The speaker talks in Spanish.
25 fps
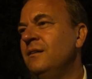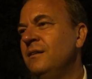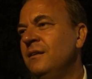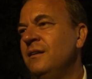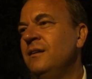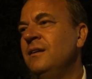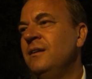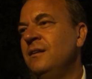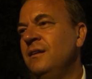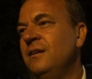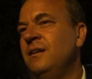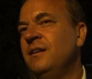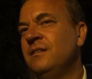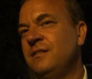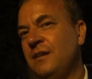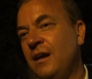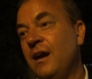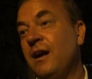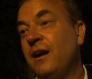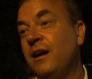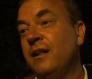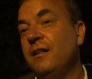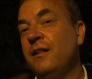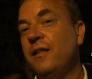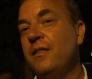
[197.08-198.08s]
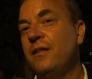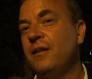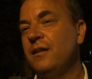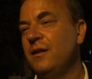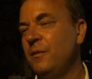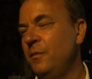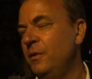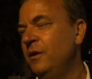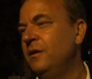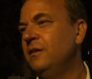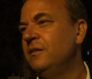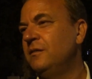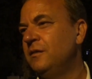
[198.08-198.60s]
¿eh? Y esa es la grandeza
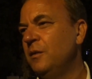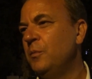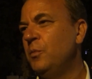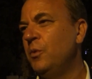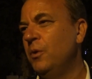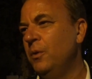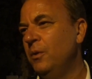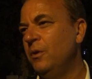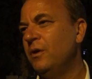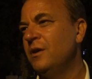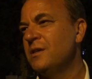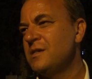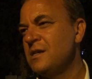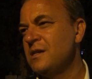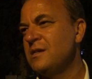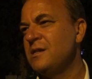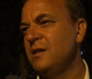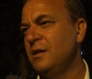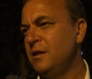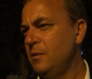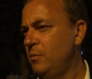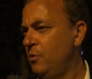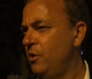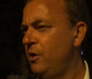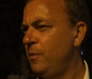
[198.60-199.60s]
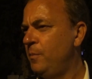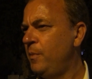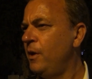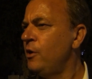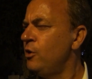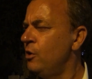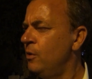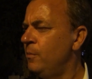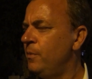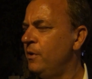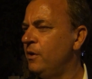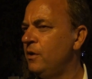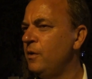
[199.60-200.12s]
también de este pueblo, que se siente muy
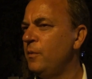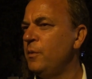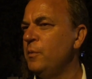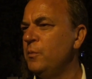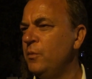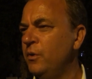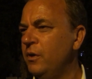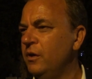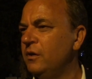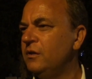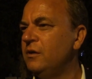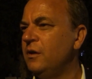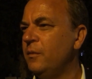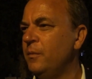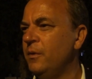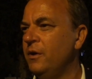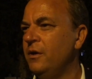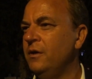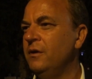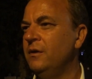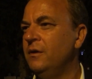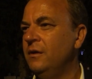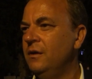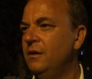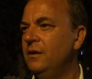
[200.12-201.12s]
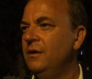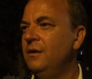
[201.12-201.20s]
español pero también muy extremeño.